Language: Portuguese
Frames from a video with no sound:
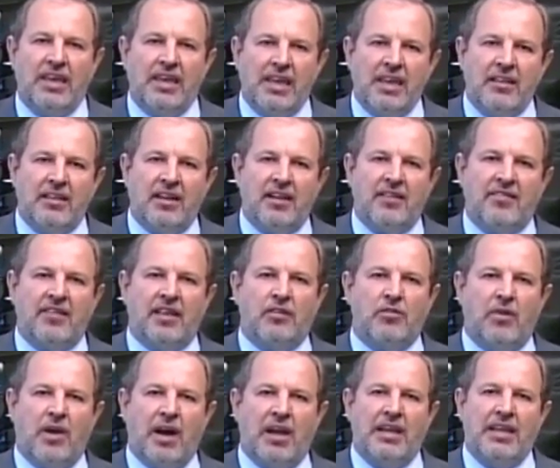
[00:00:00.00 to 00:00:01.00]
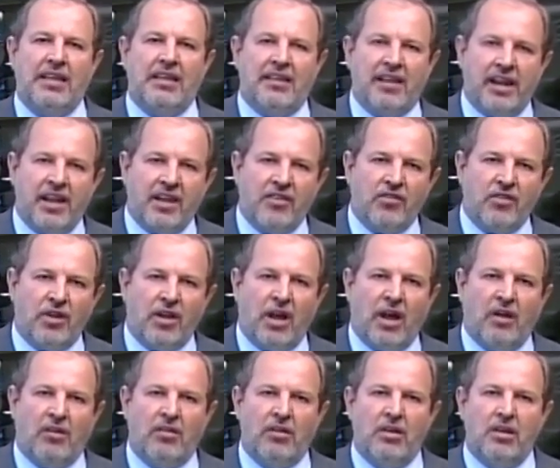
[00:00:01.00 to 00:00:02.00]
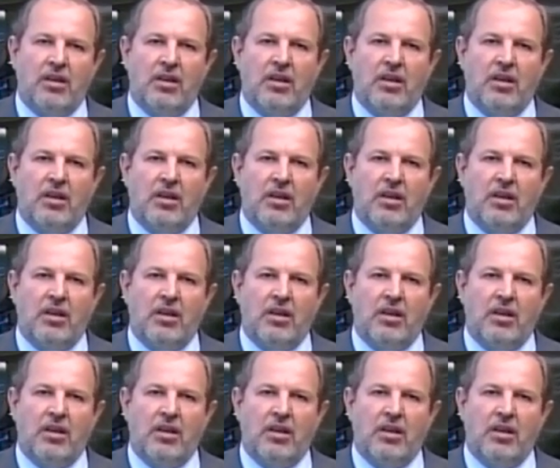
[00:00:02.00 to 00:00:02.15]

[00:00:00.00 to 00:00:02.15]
interestadual e internacional.